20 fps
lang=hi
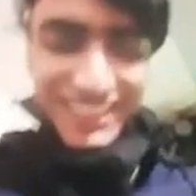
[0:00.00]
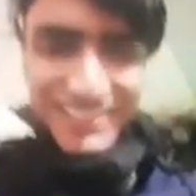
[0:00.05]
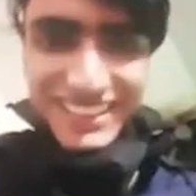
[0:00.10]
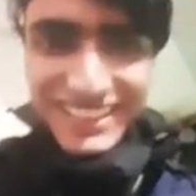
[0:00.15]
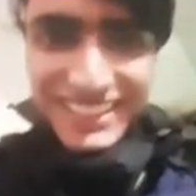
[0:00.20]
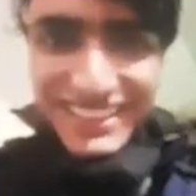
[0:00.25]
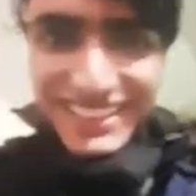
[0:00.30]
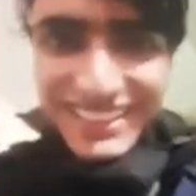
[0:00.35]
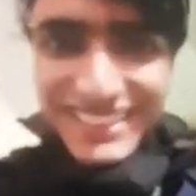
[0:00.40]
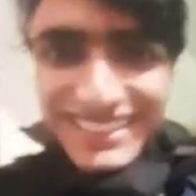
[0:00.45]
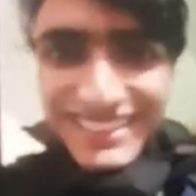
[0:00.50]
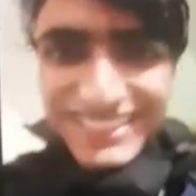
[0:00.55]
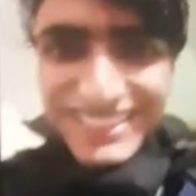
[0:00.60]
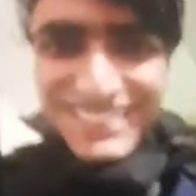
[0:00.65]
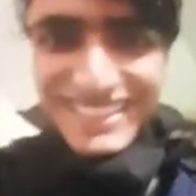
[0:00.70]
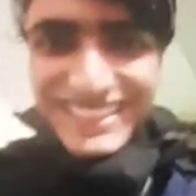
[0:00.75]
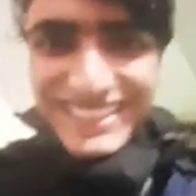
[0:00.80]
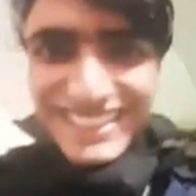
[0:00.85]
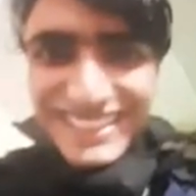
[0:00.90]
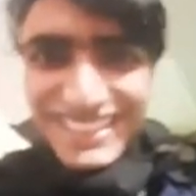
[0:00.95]
अगर
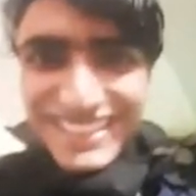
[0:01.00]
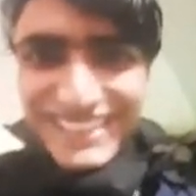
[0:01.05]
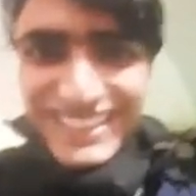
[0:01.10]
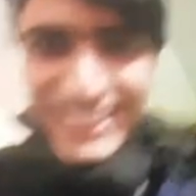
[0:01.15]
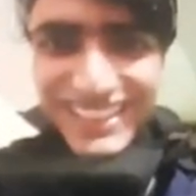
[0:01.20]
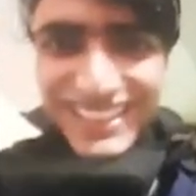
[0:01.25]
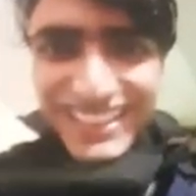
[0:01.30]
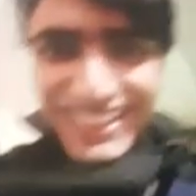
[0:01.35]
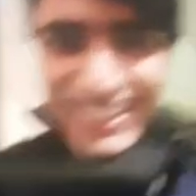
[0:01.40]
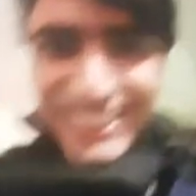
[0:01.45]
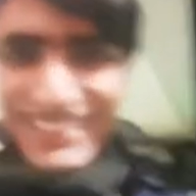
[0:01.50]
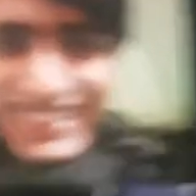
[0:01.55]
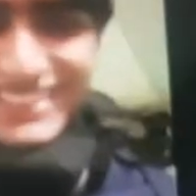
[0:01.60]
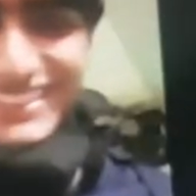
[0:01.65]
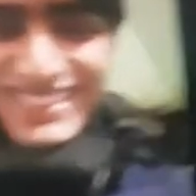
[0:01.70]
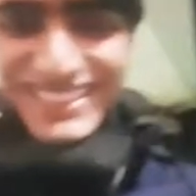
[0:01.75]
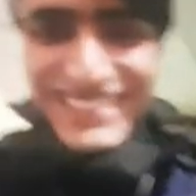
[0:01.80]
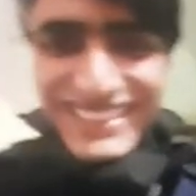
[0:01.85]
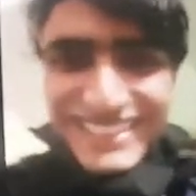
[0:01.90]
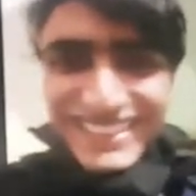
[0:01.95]
तेरी छोटी
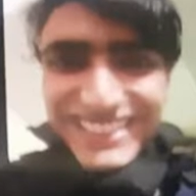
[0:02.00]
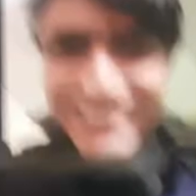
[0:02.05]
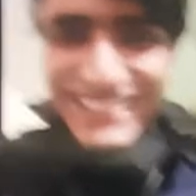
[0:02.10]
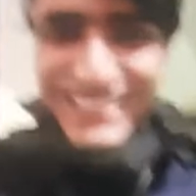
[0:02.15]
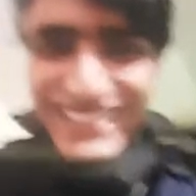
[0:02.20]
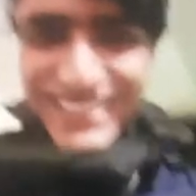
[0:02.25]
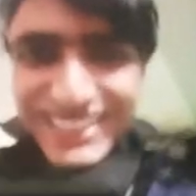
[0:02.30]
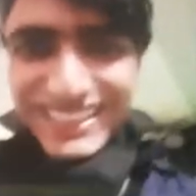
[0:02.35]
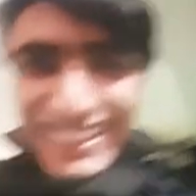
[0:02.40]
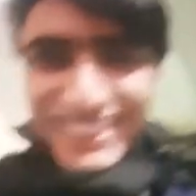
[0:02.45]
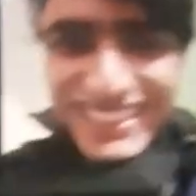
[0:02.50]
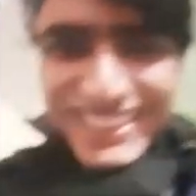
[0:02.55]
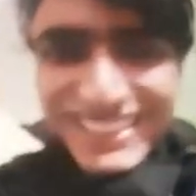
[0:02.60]
बहन होती तो तू